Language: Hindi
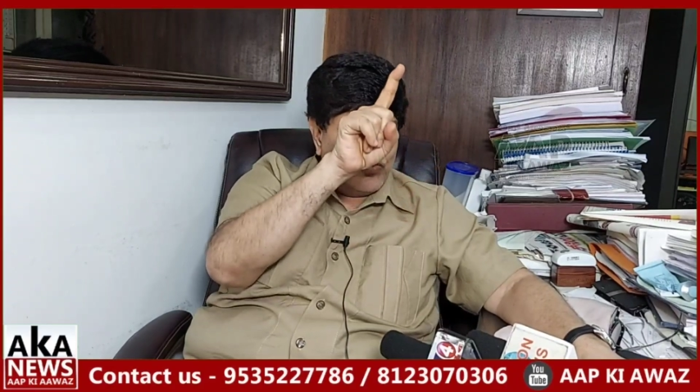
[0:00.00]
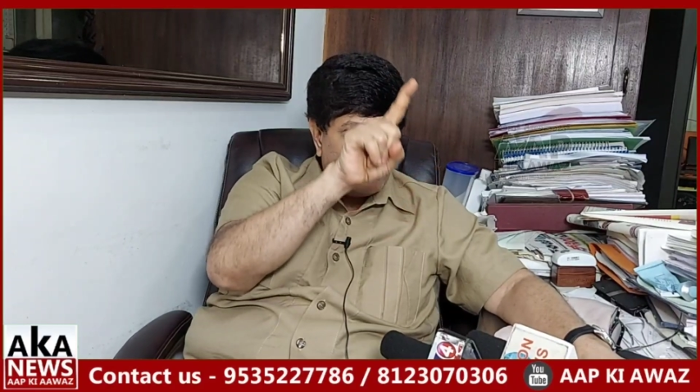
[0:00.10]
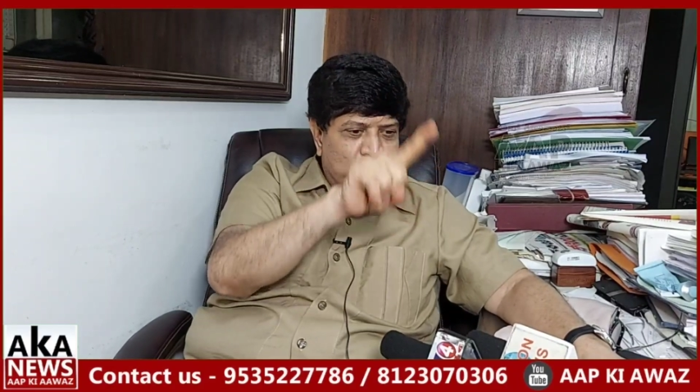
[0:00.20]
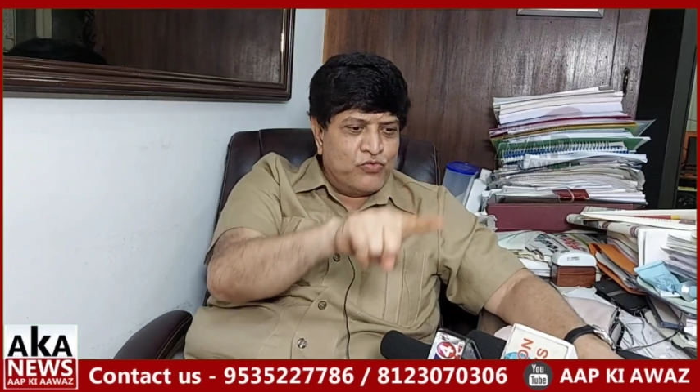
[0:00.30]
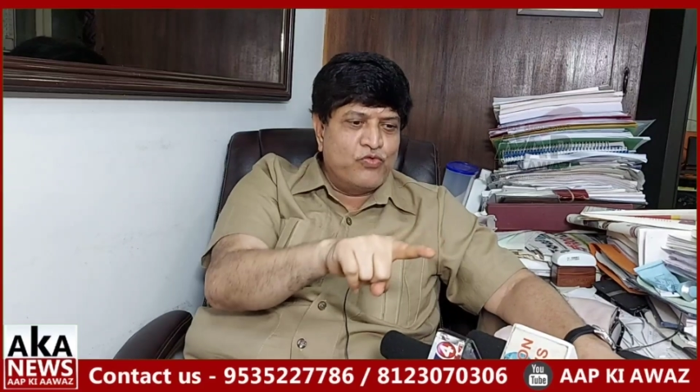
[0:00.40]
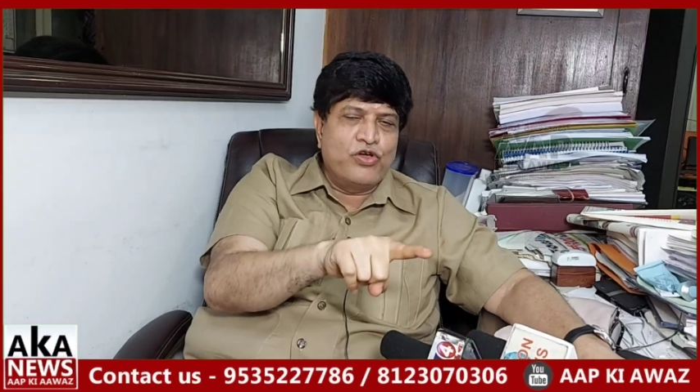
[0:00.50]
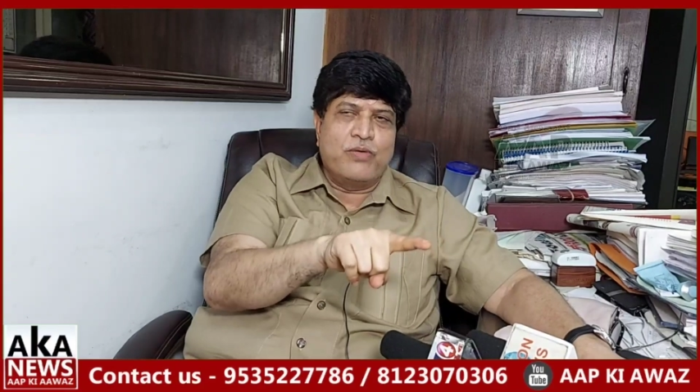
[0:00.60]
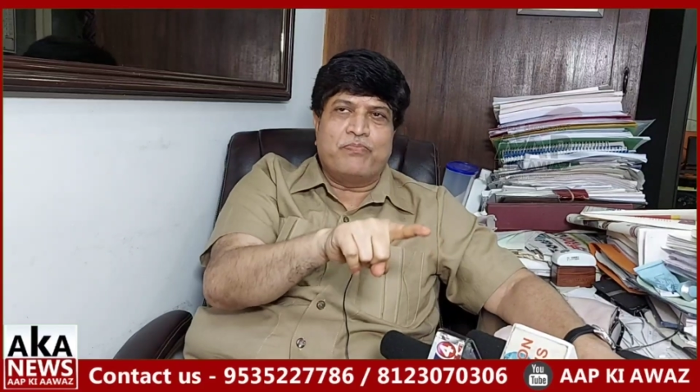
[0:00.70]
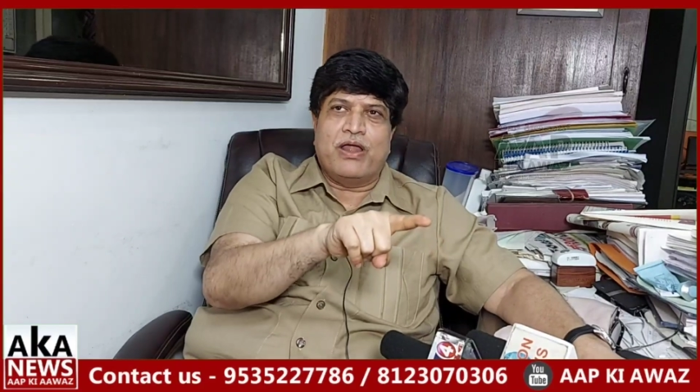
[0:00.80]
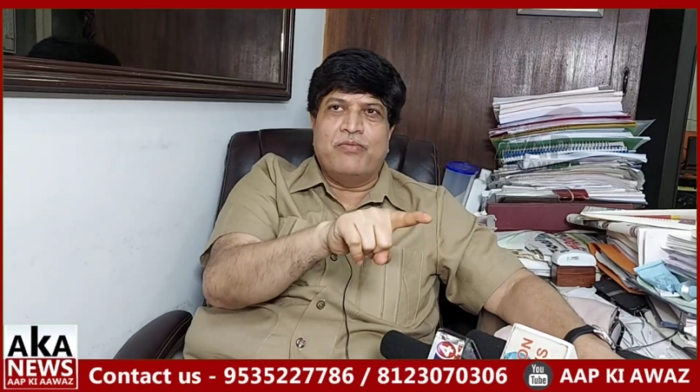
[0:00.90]
उनको वो
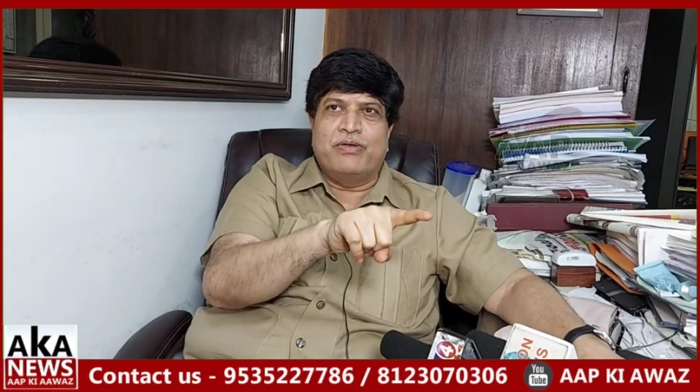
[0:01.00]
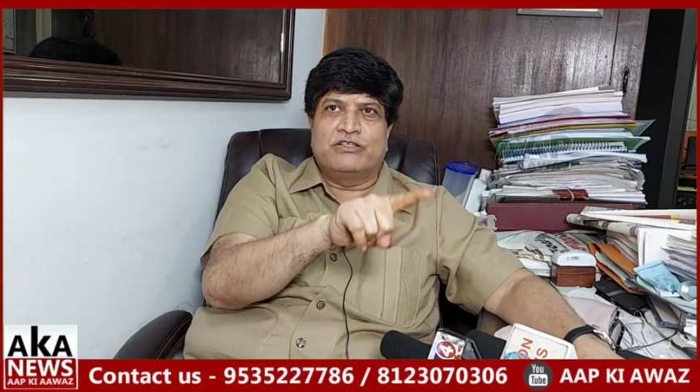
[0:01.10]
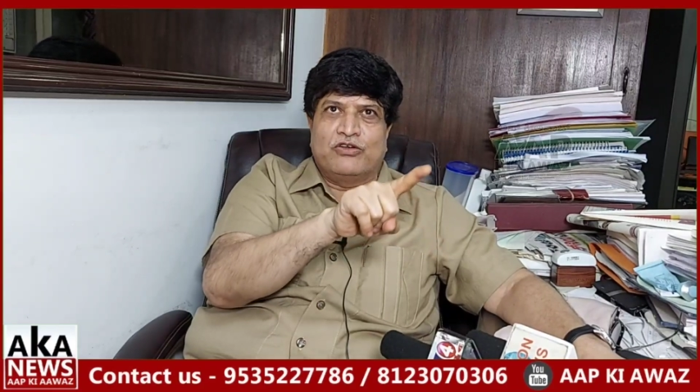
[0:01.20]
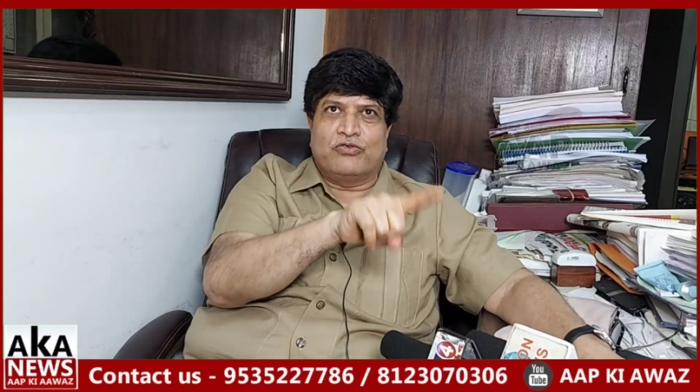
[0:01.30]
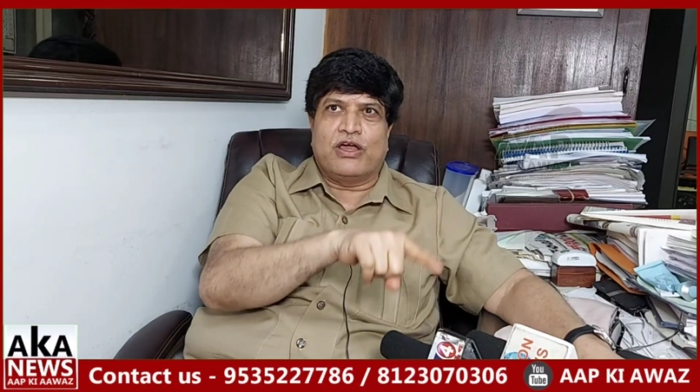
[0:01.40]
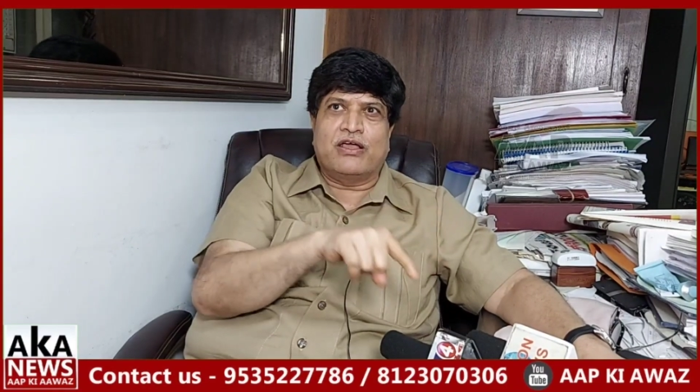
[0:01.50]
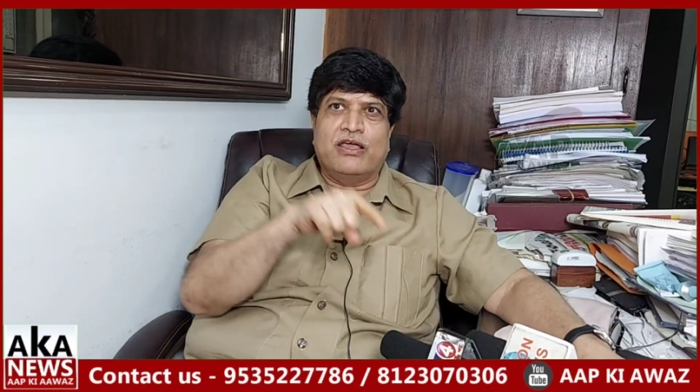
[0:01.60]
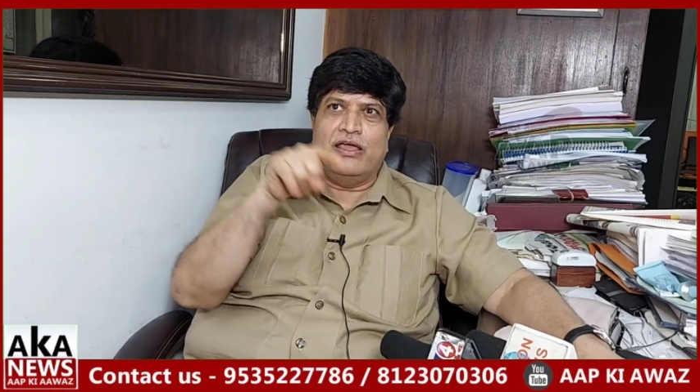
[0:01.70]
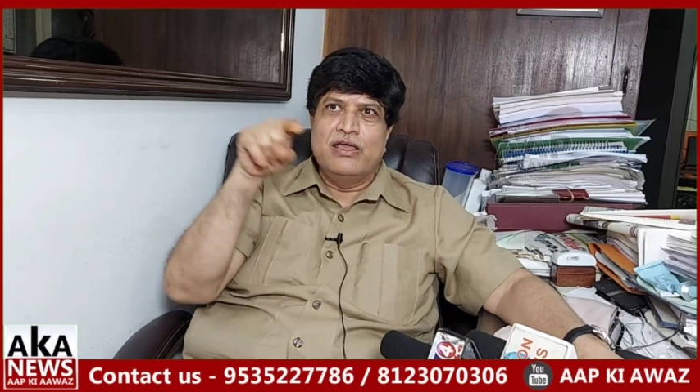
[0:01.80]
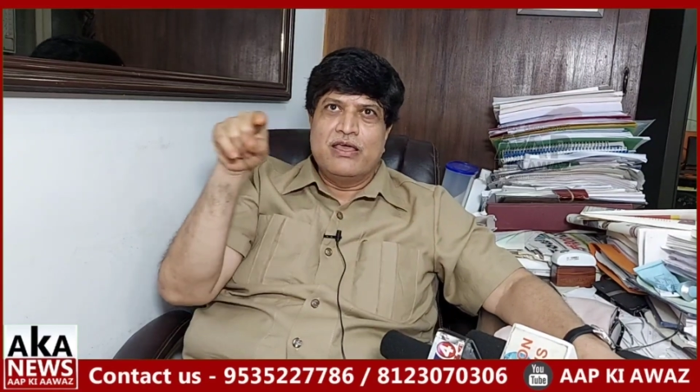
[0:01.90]
एम्प्लॉयमेंट से उठा के